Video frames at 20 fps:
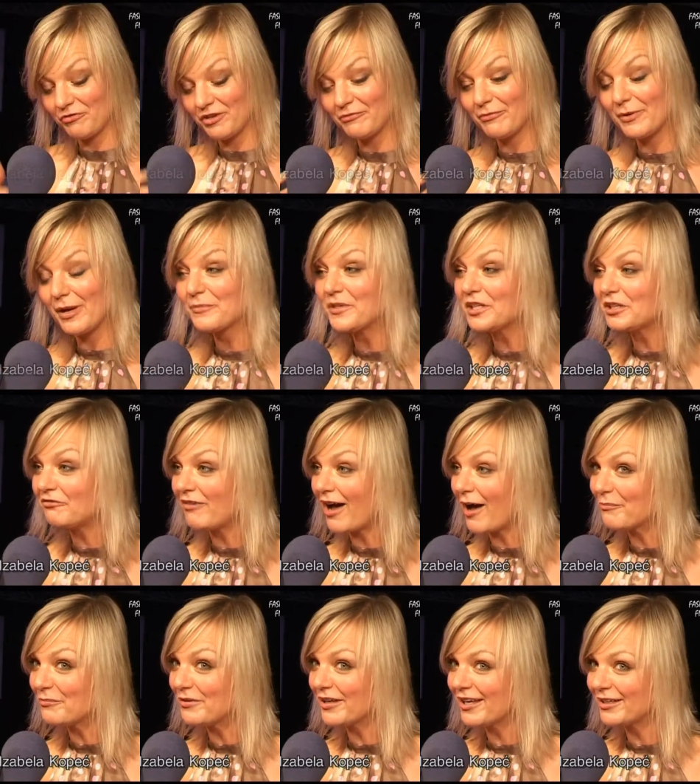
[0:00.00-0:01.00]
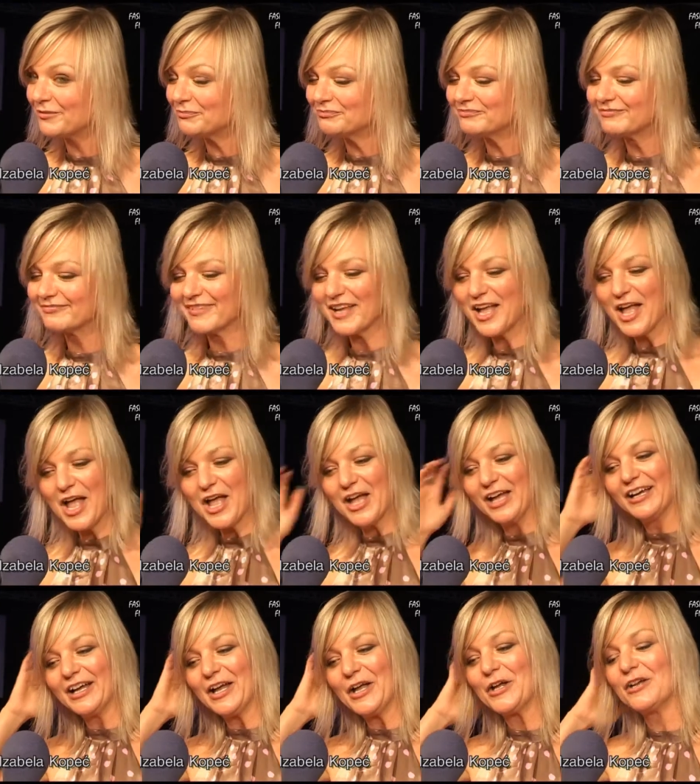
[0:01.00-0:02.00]
Uwielbiam jedwabie,
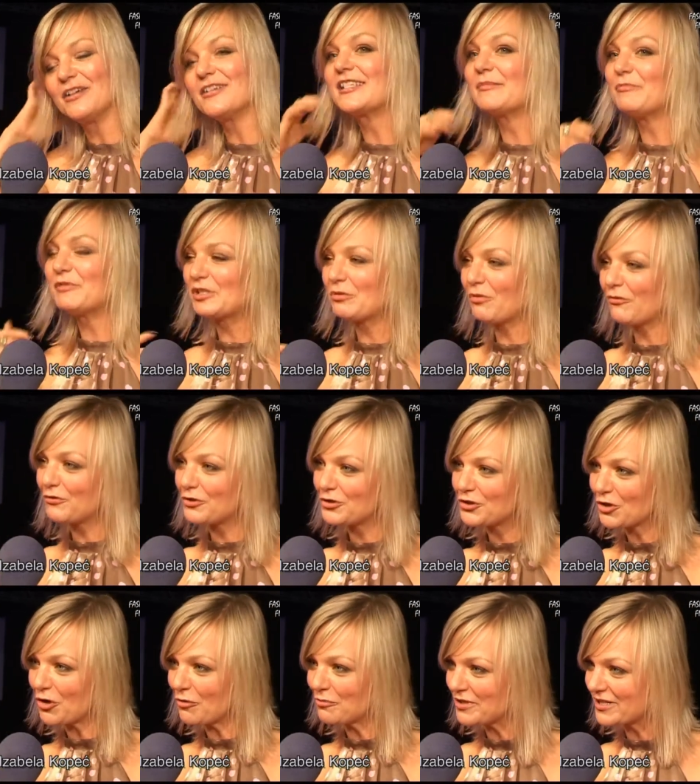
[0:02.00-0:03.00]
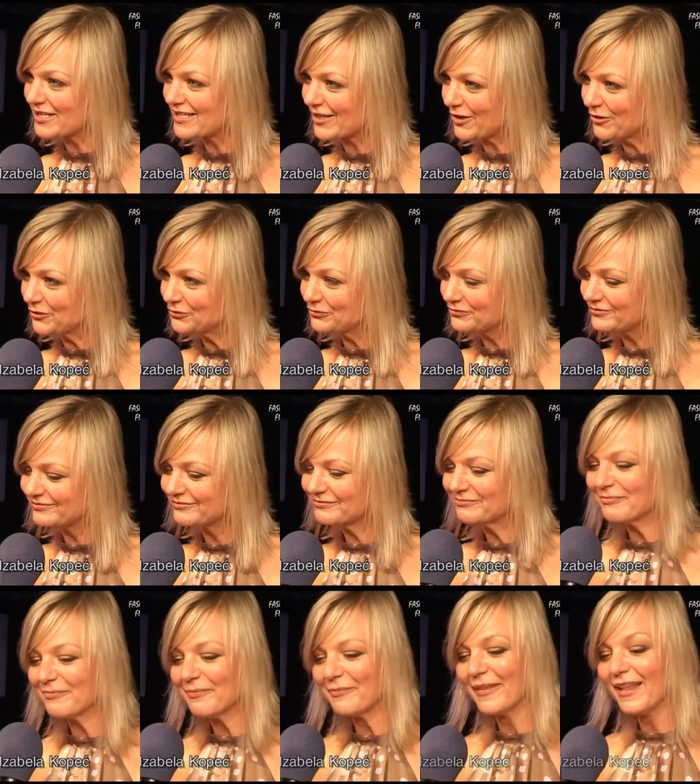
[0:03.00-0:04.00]
E, zmysłowość kobiecą,
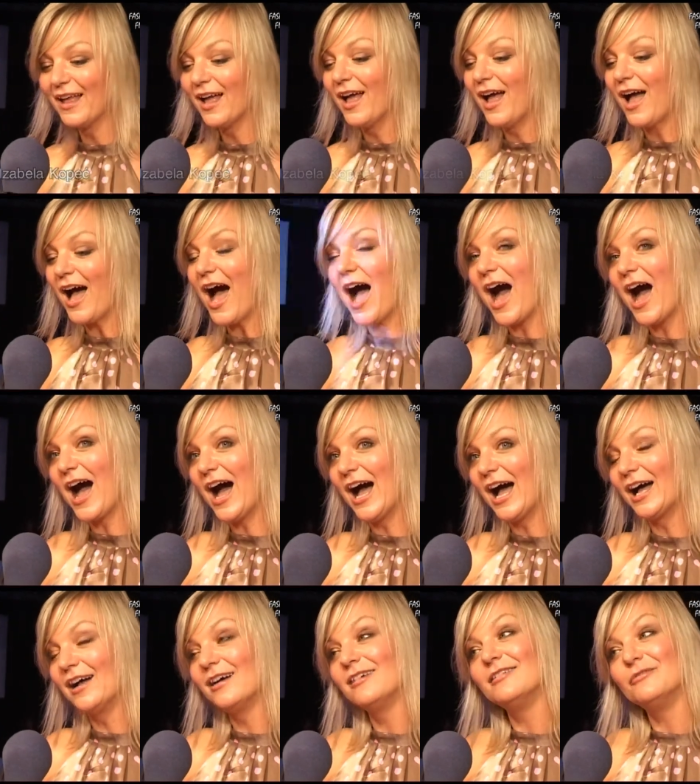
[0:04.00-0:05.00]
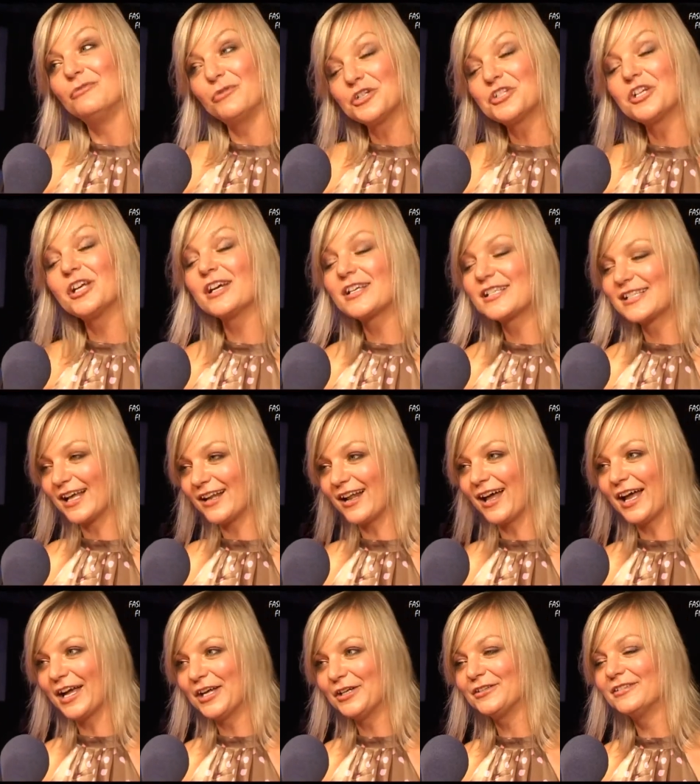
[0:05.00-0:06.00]
a właśnie
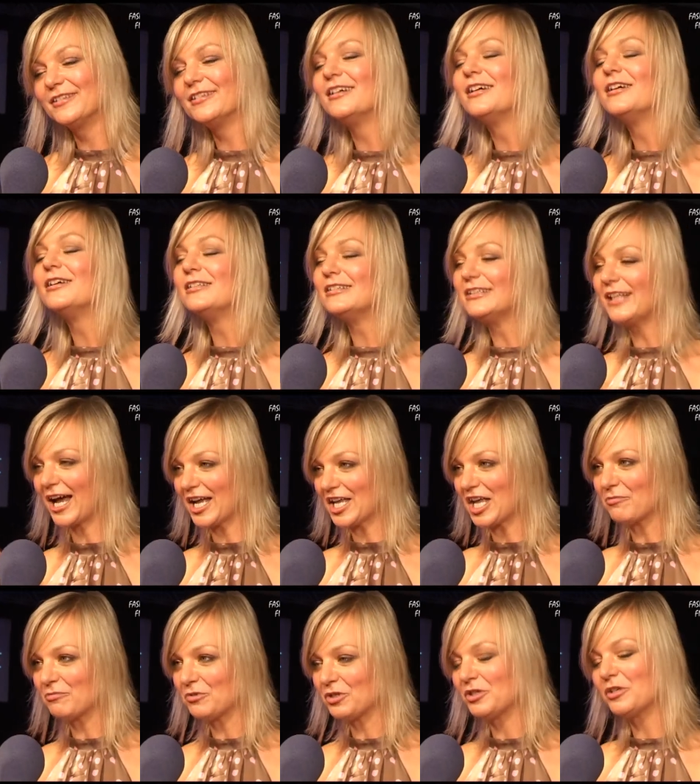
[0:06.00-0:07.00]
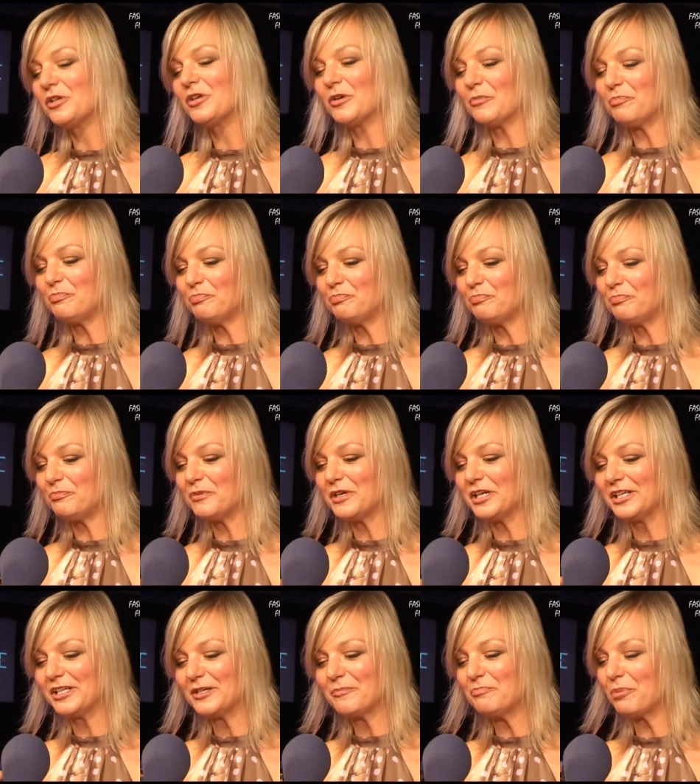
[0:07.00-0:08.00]
Hexaline daje mi
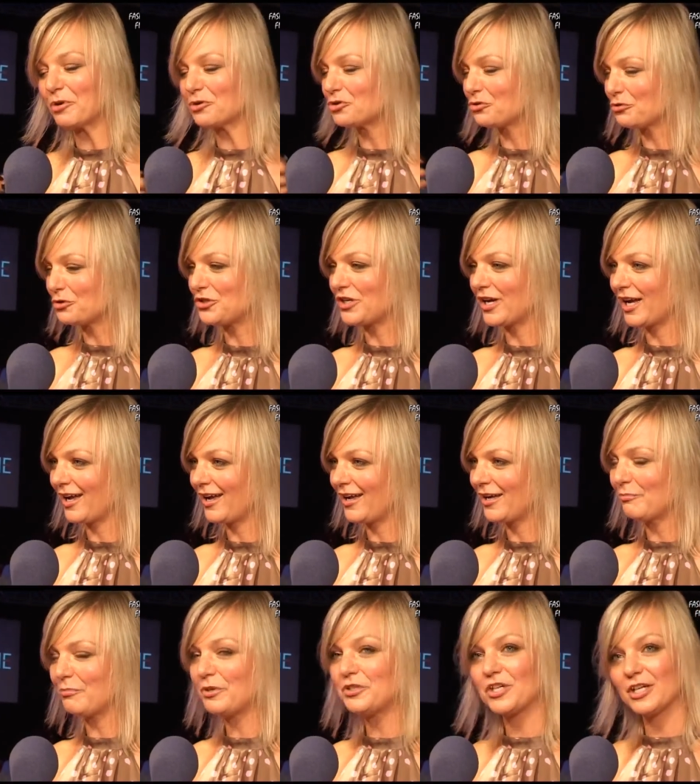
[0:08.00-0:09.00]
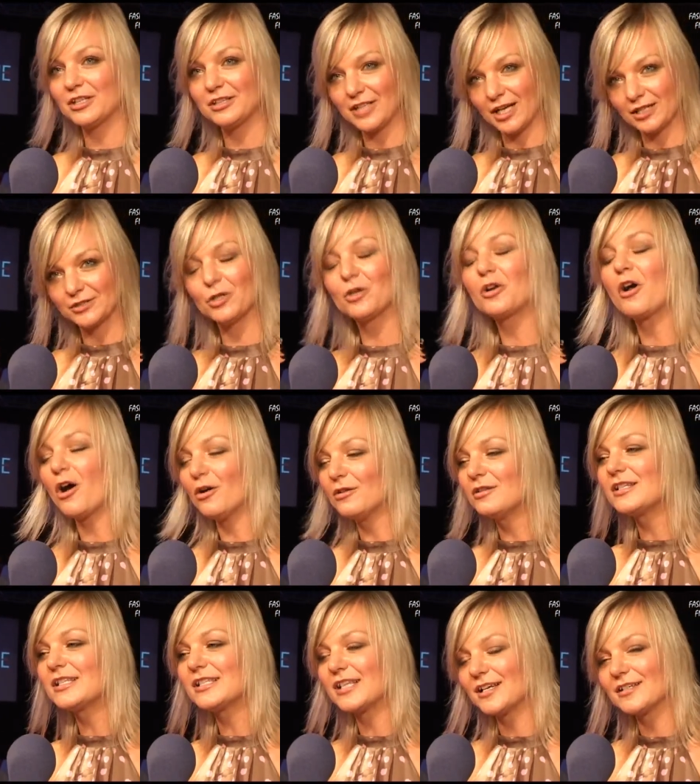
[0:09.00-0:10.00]
e, poczucia bycia tak do
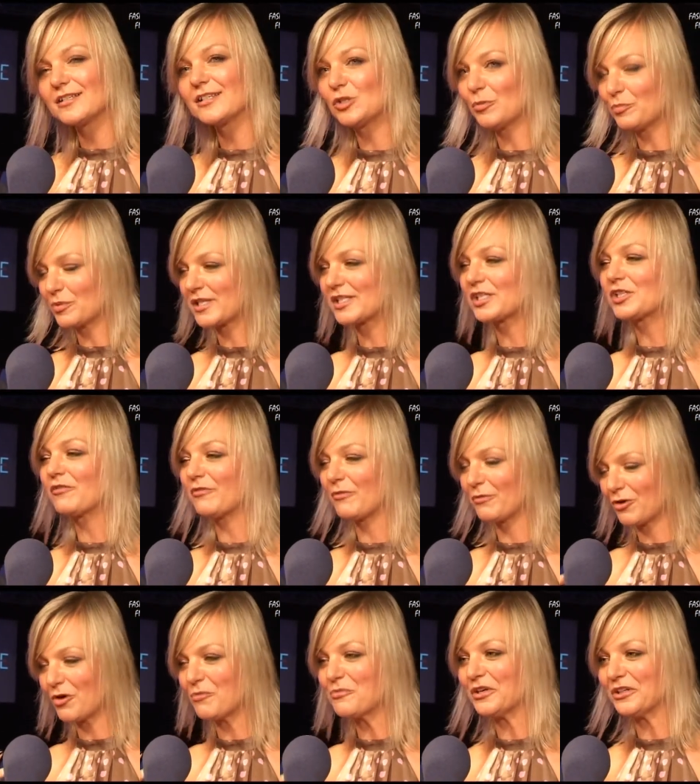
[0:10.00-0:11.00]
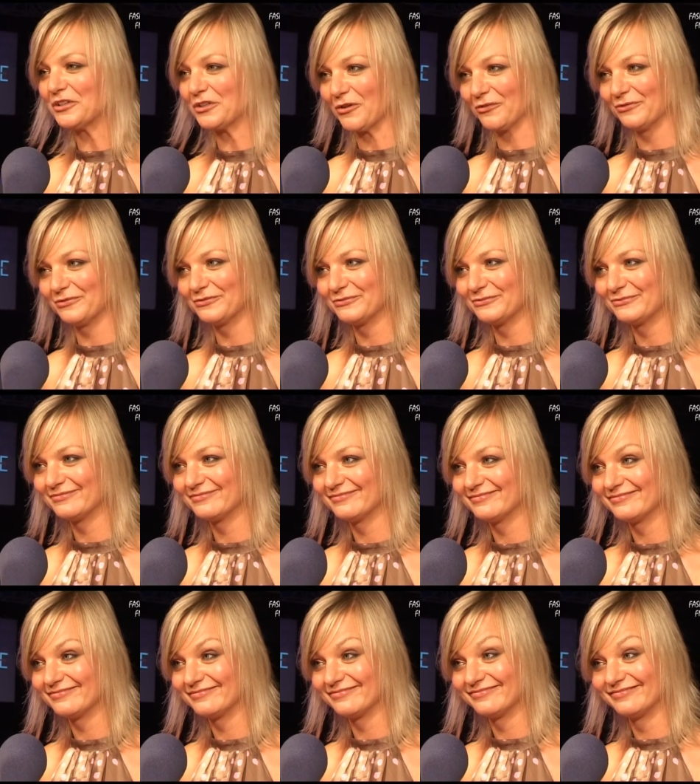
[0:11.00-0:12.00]
końca stuprocentową kobietą,
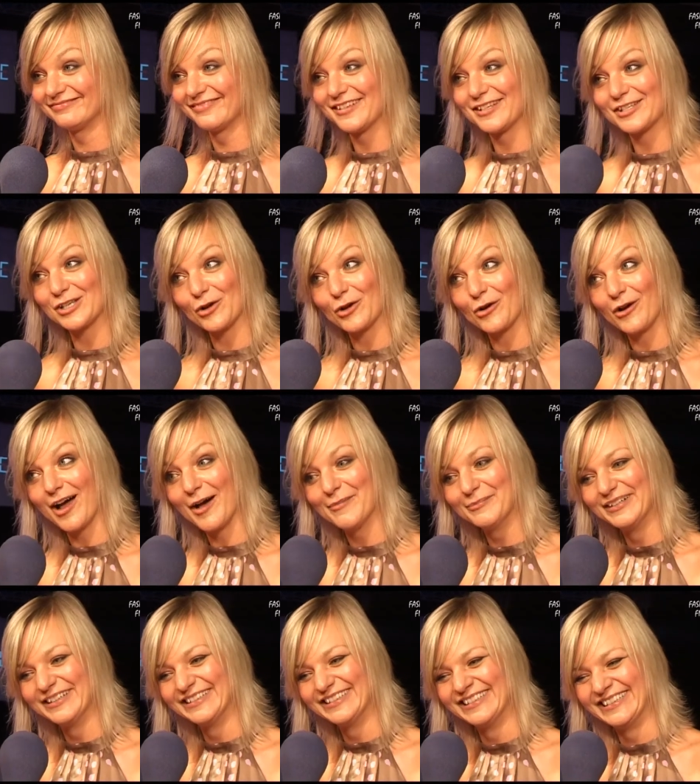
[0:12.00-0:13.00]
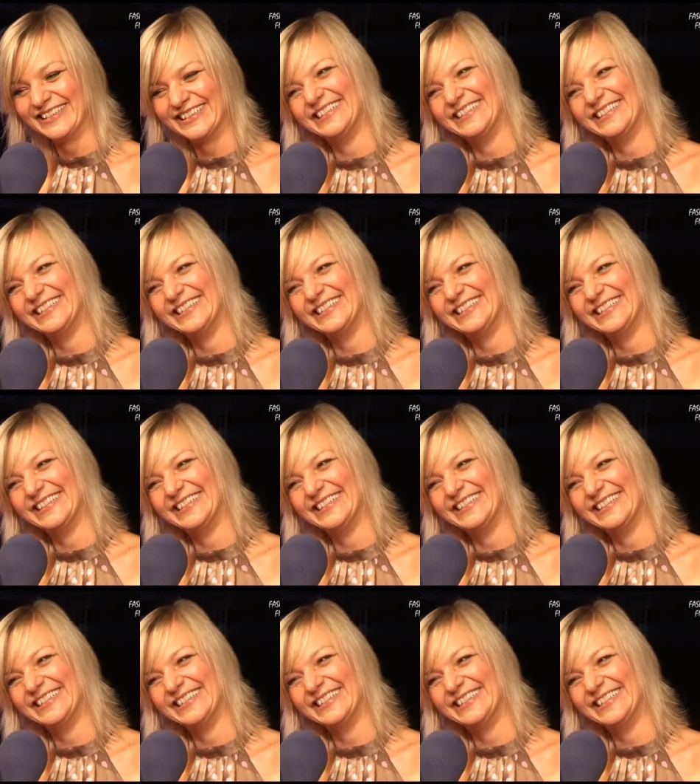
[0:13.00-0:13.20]
co kocham.